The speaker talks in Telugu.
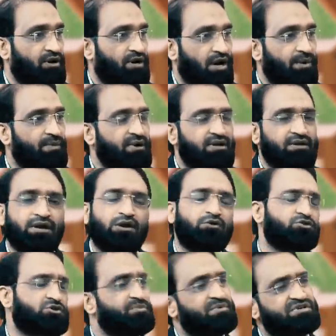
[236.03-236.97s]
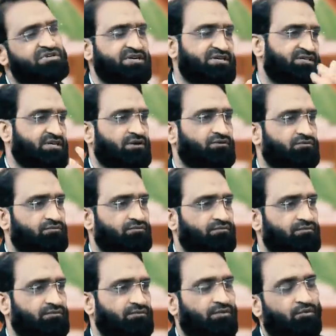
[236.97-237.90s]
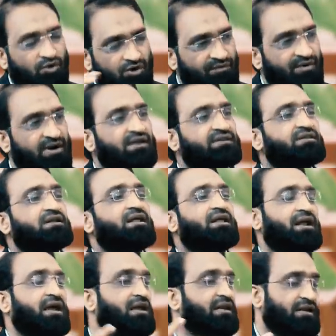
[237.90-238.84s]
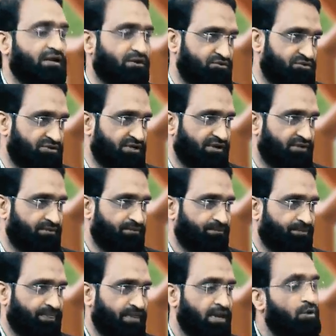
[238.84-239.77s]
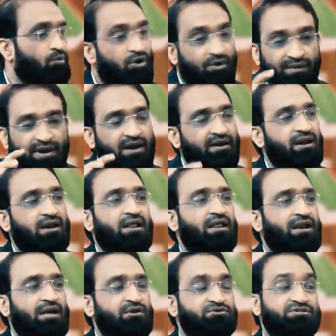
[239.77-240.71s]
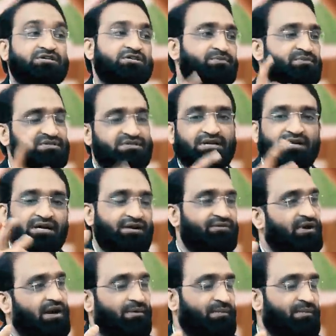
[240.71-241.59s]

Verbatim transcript: కాబట్టి నేను క్షమించేస్తాను ఒకవేళ తెల్లరాయి కనుక వస్తే ఒకవేళ నల్లరాయి వస్తే క్షమిస్తాను కానీ వాళ్ళ